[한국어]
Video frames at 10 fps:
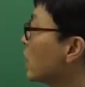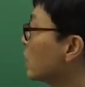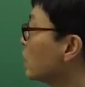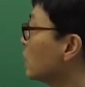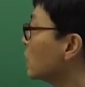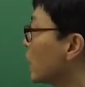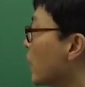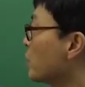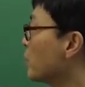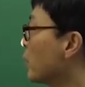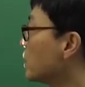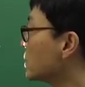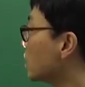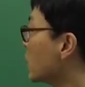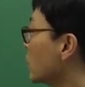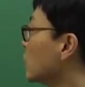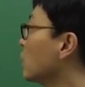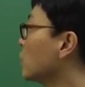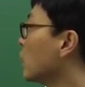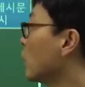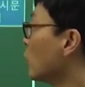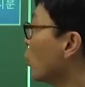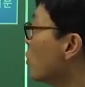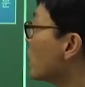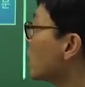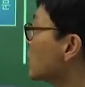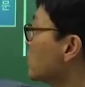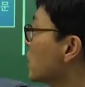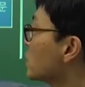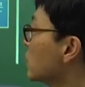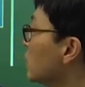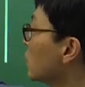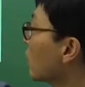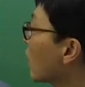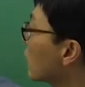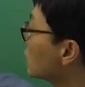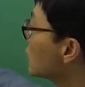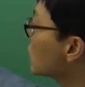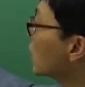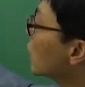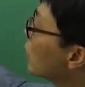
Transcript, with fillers: 때는 대면만 있을 때는 요것만 따지면 됐어요. 그래서 이제